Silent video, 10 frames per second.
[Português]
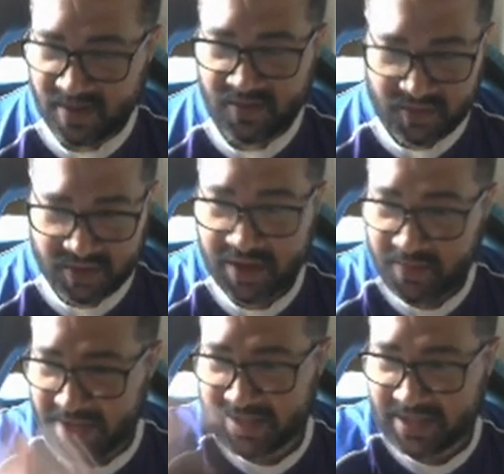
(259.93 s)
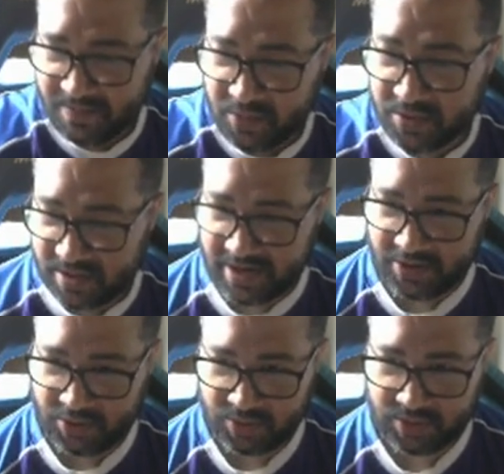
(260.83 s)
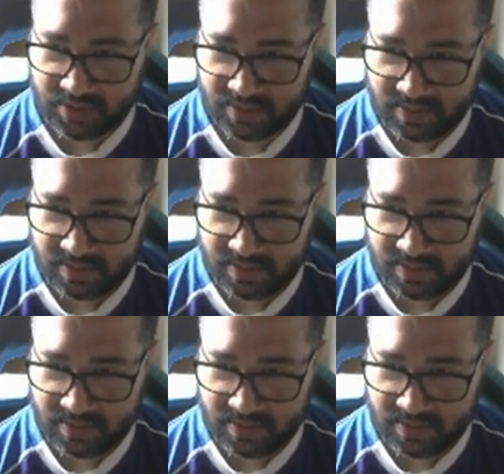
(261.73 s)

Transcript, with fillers: eu vou ter que passar por trechos.